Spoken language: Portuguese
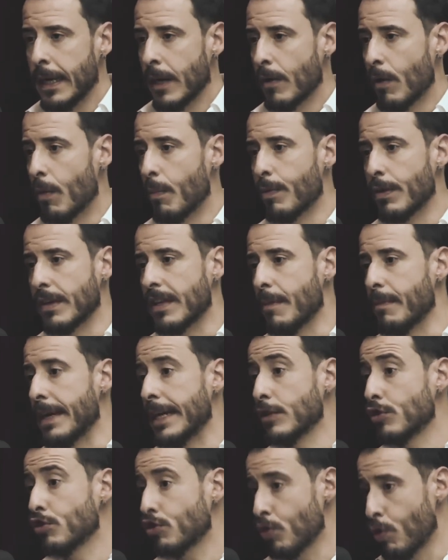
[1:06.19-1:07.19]

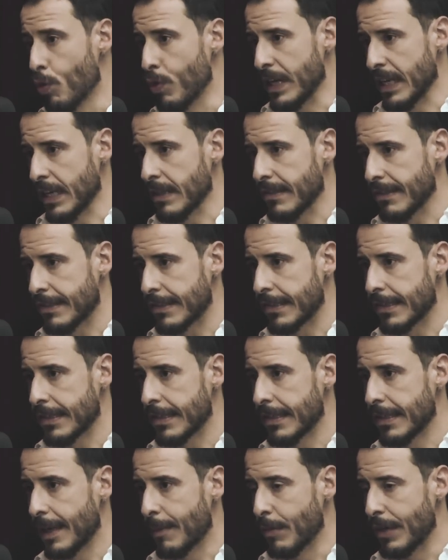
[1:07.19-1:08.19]
Comportamentos ruins
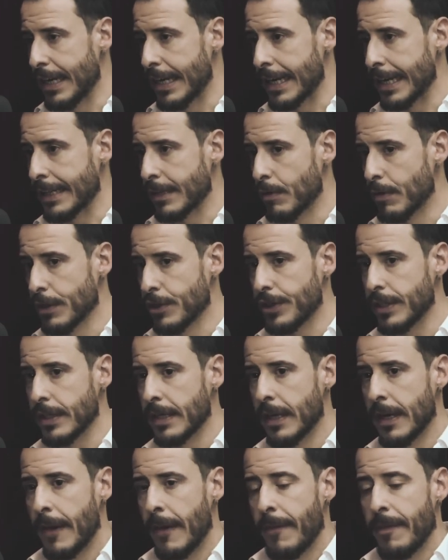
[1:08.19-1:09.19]
da mulherada hoje
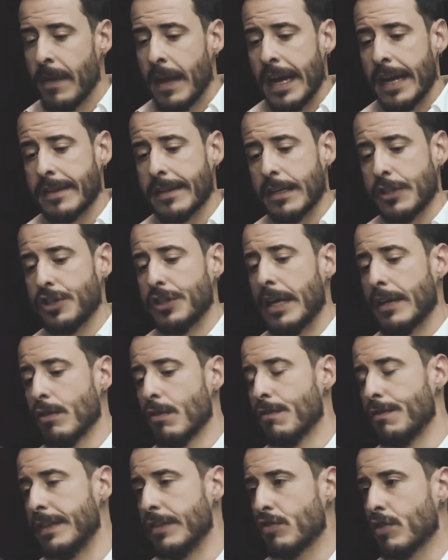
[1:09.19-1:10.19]
é taxado
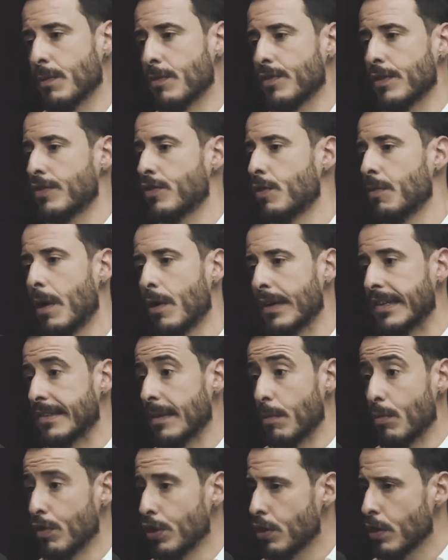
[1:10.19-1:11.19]
ou visto como se fosse alguma coisa
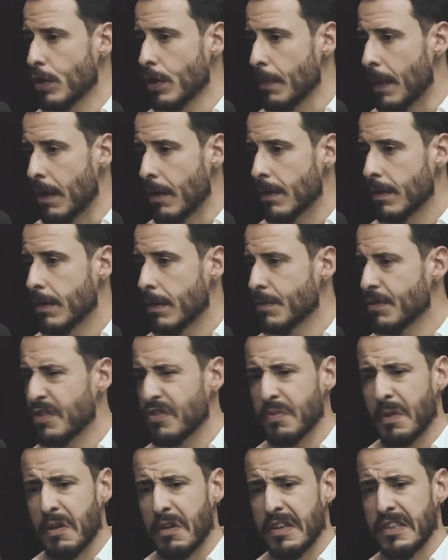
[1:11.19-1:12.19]
muito normal. Como se
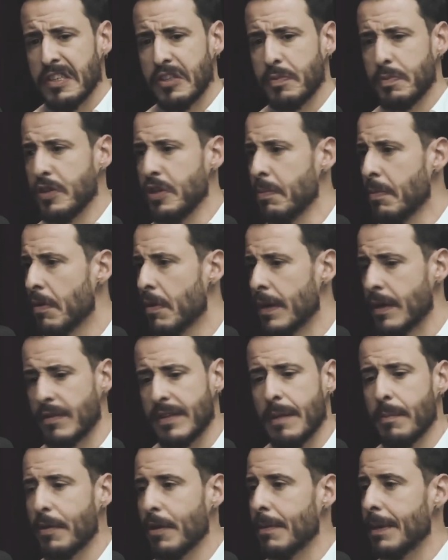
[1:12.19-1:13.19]
fosse uma coisa, tipo, de boa. Não
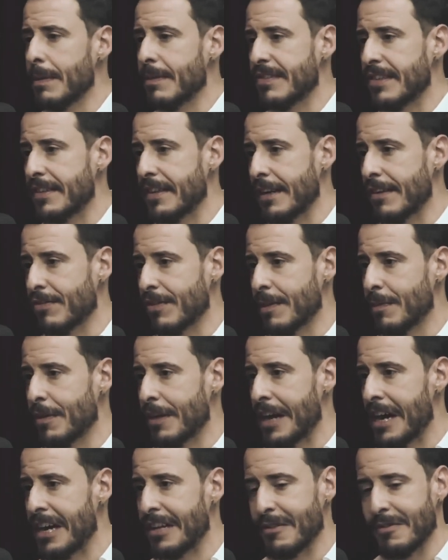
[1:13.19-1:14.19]
tem problema você trair seu
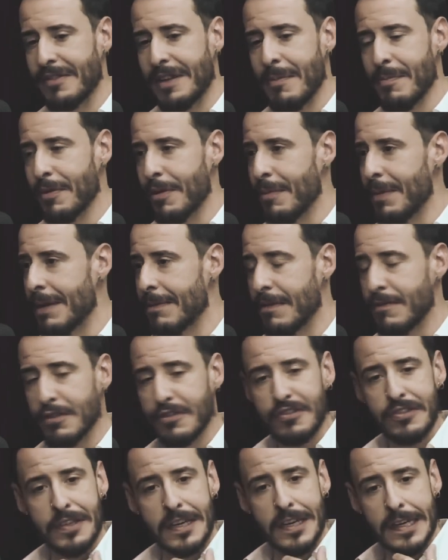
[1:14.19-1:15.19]
namorado, não tem problema
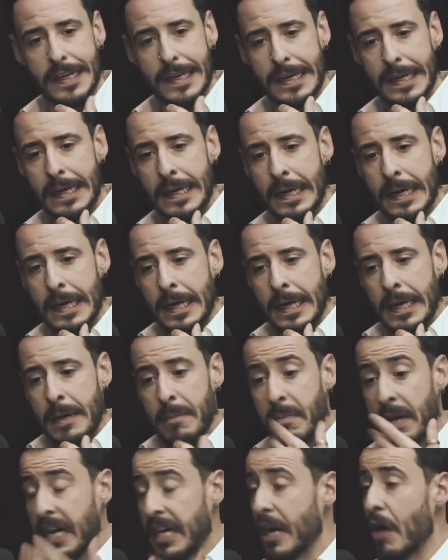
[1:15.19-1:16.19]
você
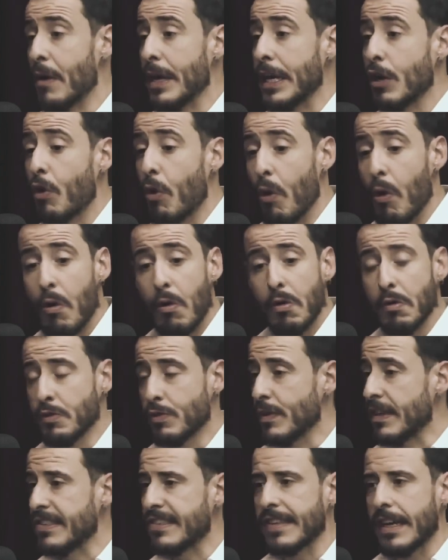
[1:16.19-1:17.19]
marcar um
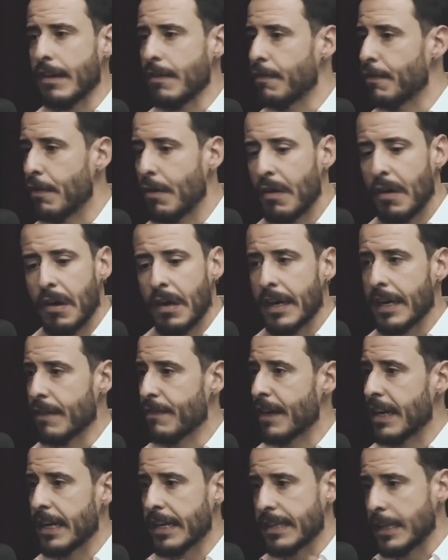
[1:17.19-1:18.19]
encontro e sair fora,
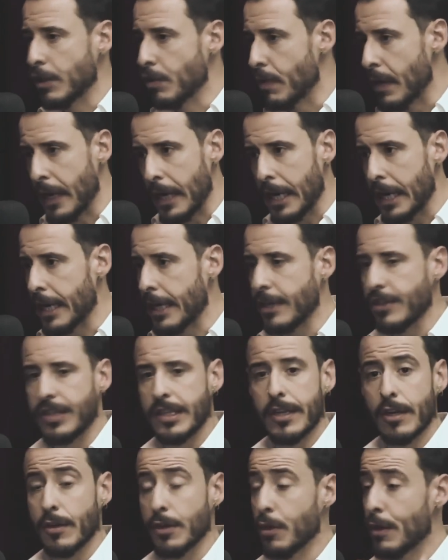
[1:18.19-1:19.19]
falar que tá doente,
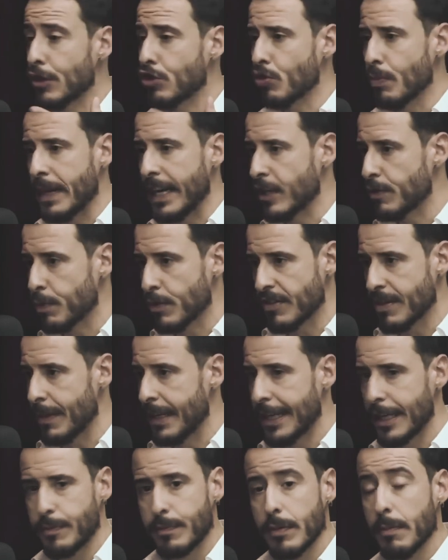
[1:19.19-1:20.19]
entendeu? Não assumir
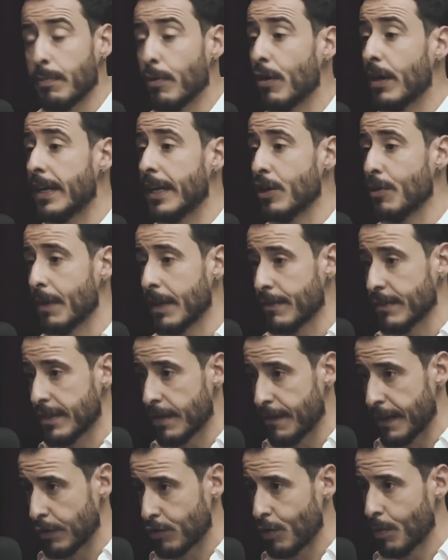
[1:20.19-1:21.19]
responsabilidade por porra nenhuma que você
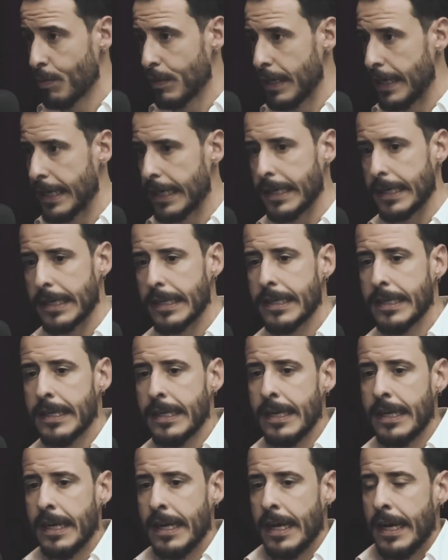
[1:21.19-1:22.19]
faz com mulher, né?
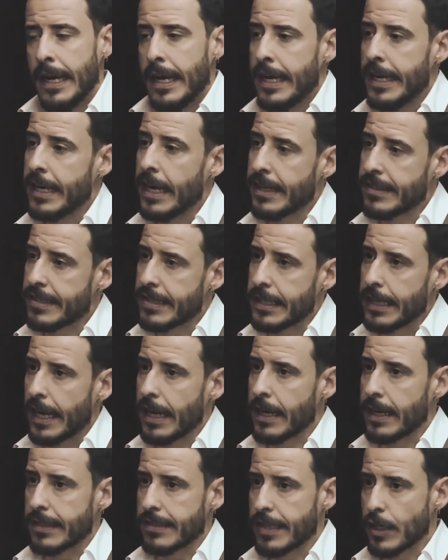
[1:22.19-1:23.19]
E assim, é
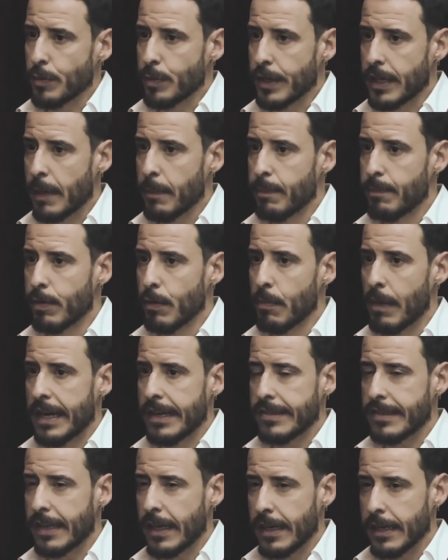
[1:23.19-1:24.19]
engraçado porque por
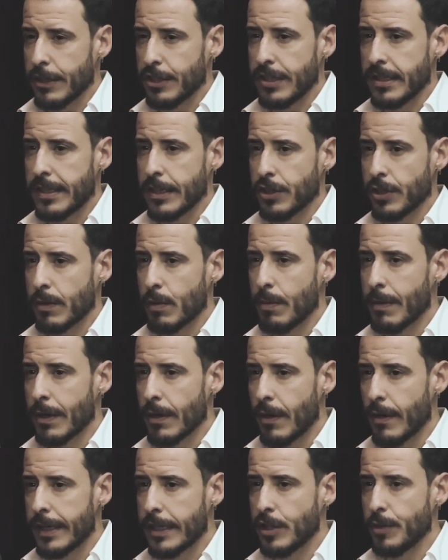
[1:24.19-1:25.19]
mais que a gente esteja com o
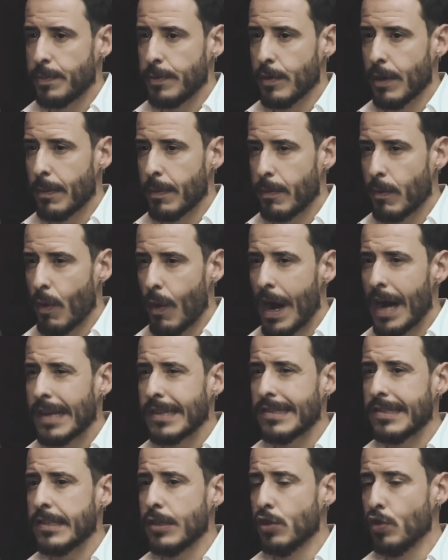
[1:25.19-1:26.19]
Manual Red Pill há
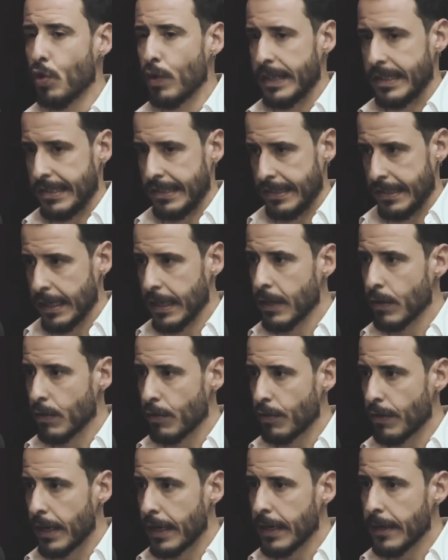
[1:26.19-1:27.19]
quase dois
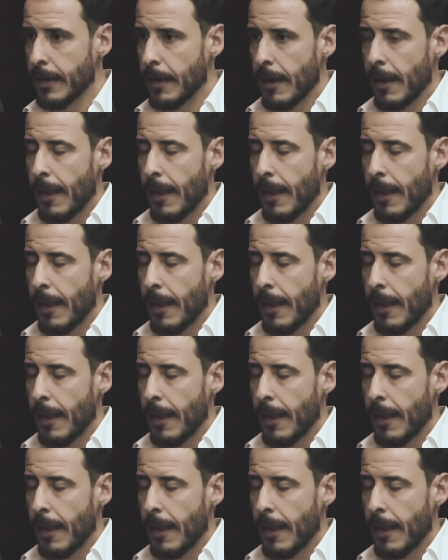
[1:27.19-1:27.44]
anos, né?